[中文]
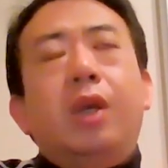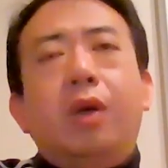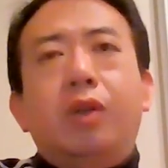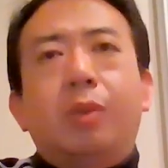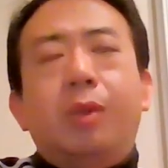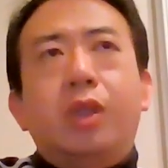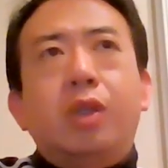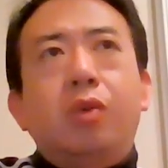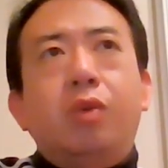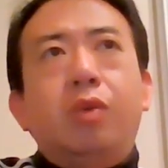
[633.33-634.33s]
呃，什么
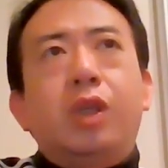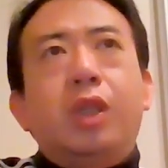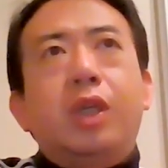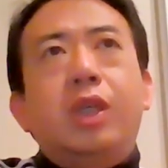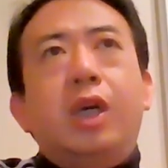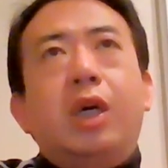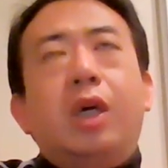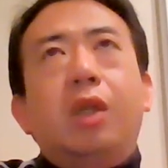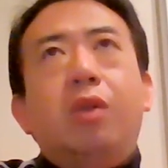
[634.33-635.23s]
自由女神的像啊。